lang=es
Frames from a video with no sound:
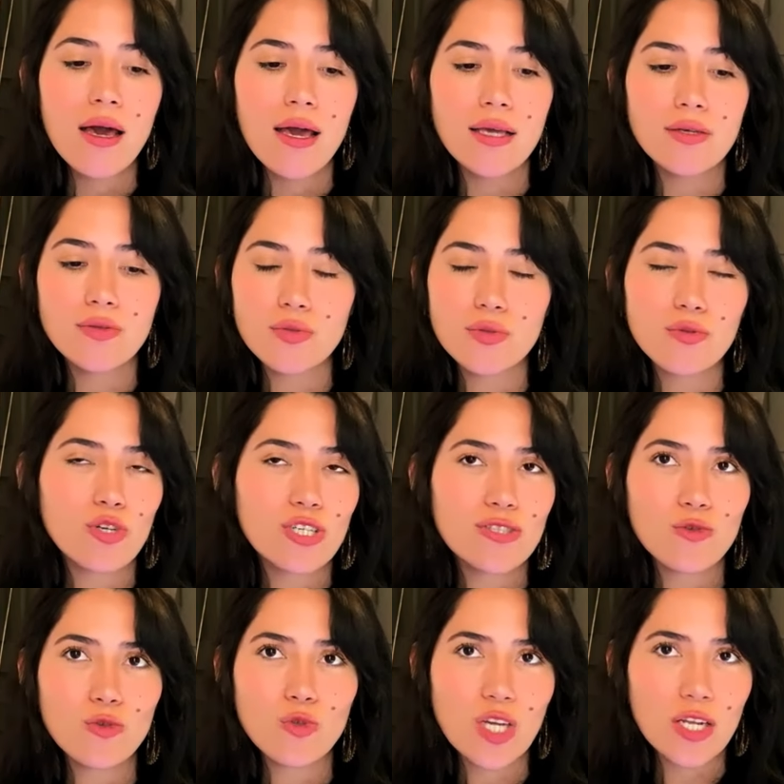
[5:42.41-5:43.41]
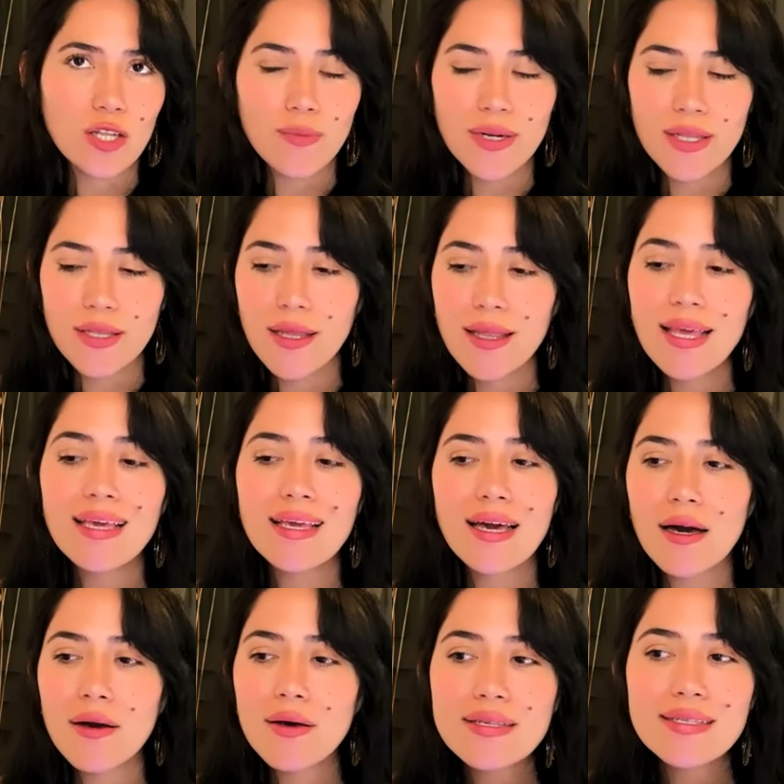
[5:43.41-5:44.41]
Eso no es un secreto para nadie y
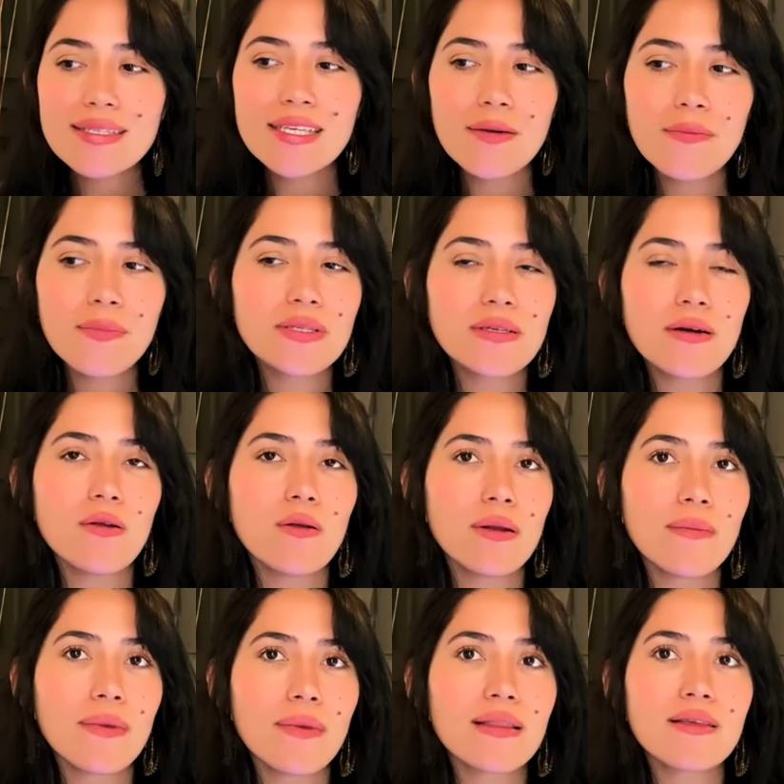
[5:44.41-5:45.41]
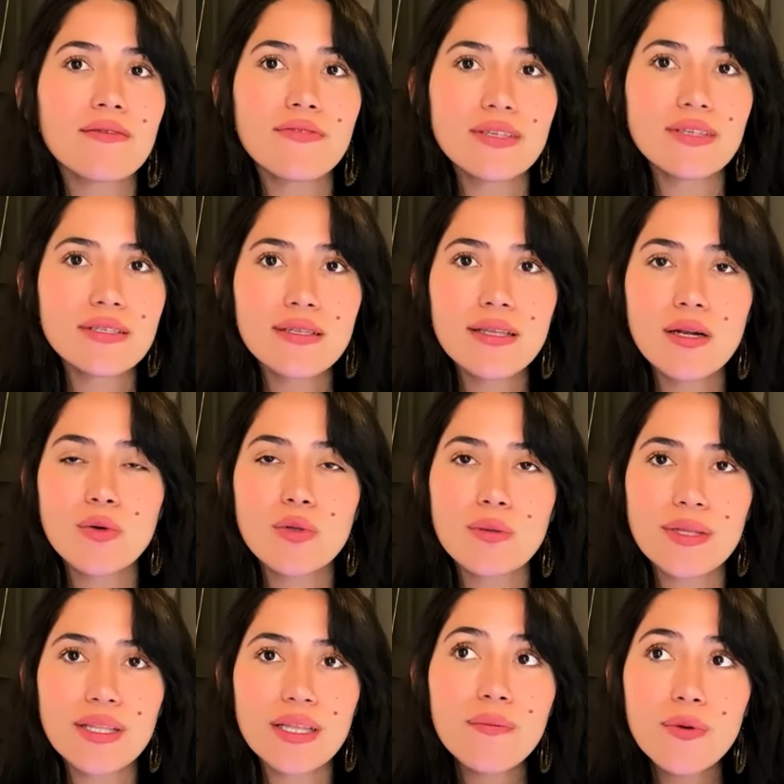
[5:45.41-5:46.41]
cada vez siempre se va a volver más difícil de alguna
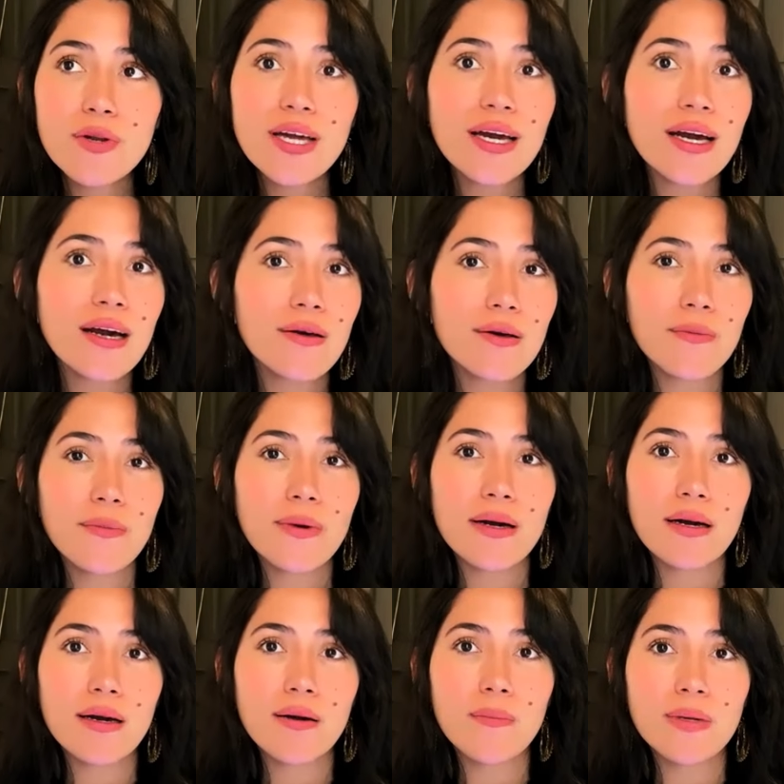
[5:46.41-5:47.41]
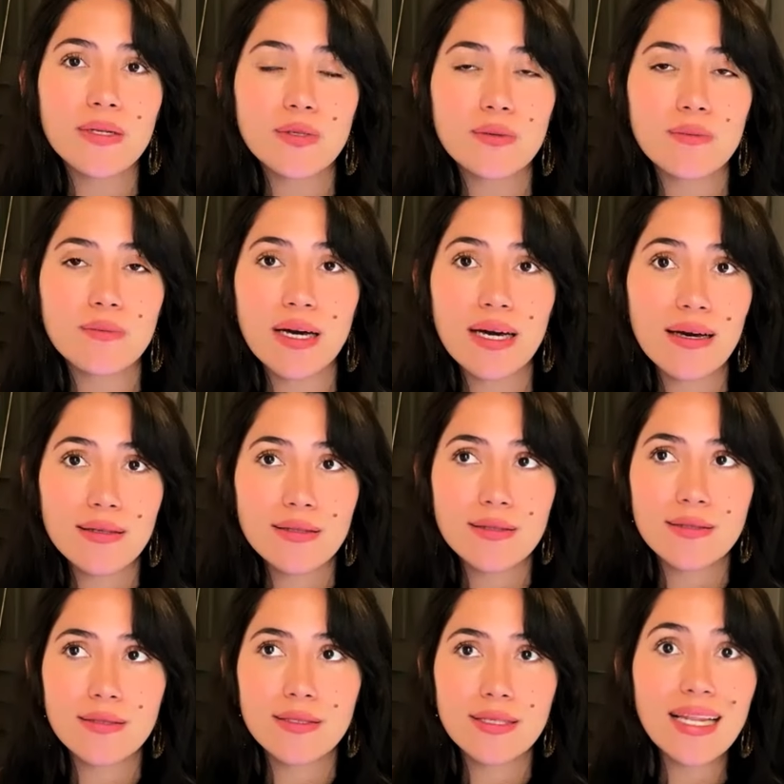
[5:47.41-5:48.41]
manera porque cada vez van a, van a
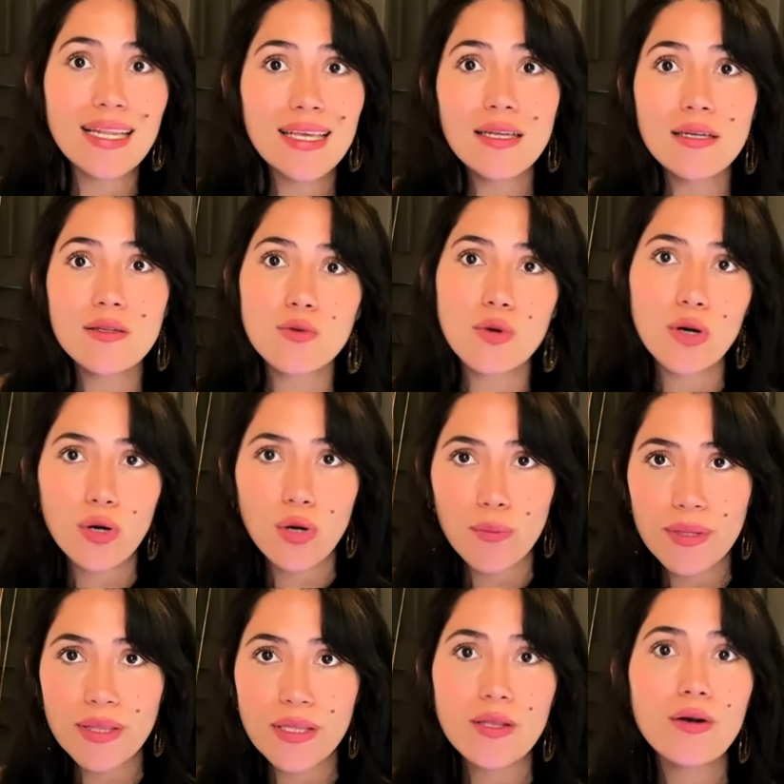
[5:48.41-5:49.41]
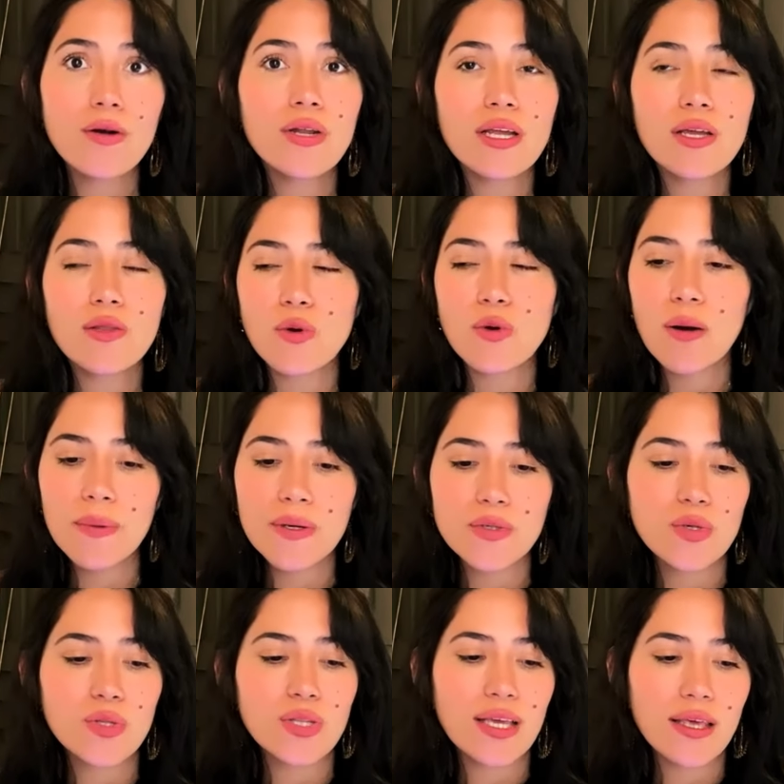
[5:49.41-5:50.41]
salir nuevos competidores, nuevas
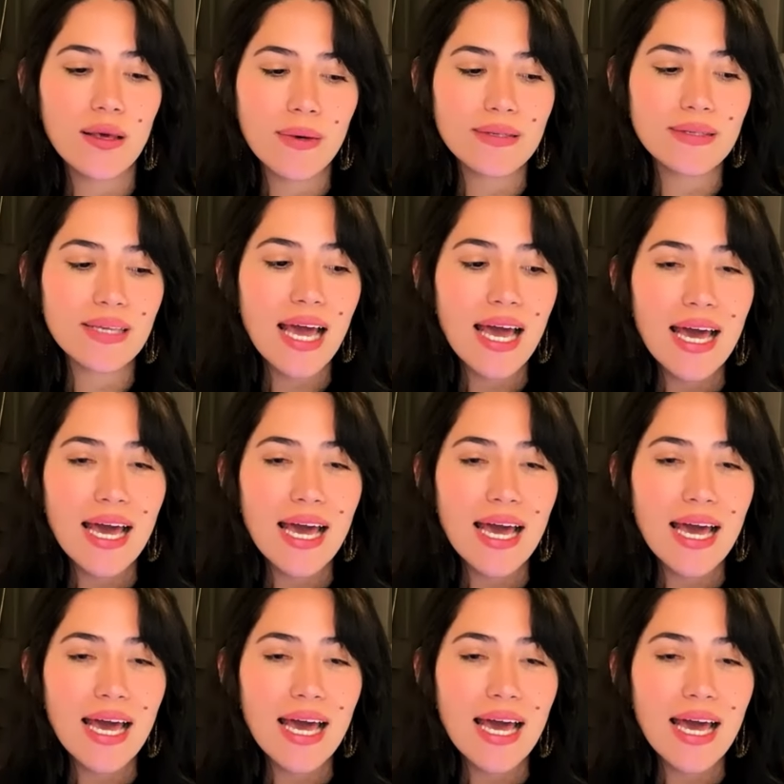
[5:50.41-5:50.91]
personas y demás.